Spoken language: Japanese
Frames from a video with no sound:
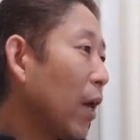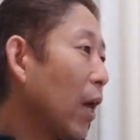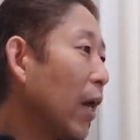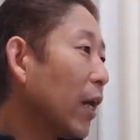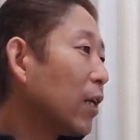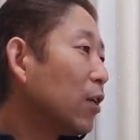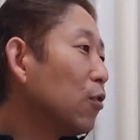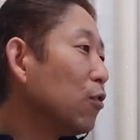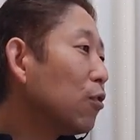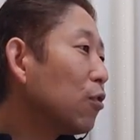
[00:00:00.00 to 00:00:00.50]

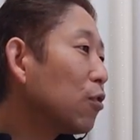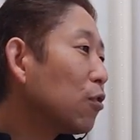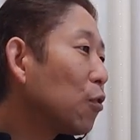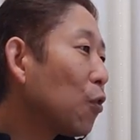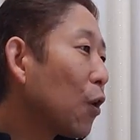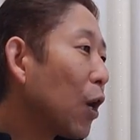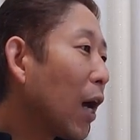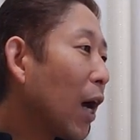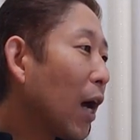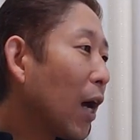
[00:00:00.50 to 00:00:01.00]

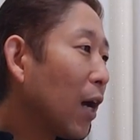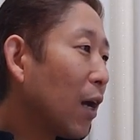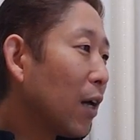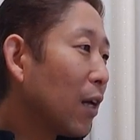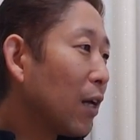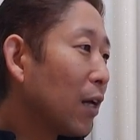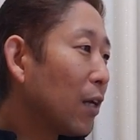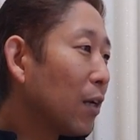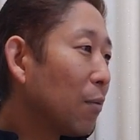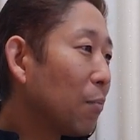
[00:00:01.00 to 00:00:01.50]
エクストラ
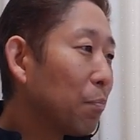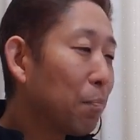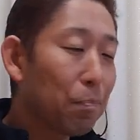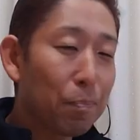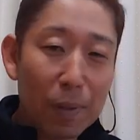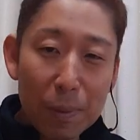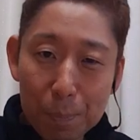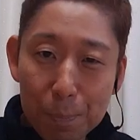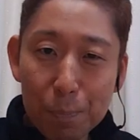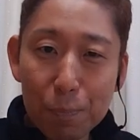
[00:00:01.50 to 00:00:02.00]

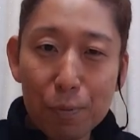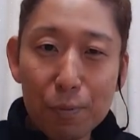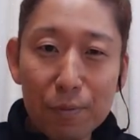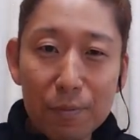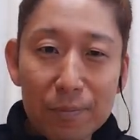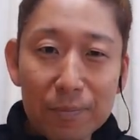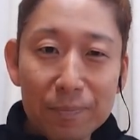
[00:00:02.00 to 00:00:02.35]
ビップ。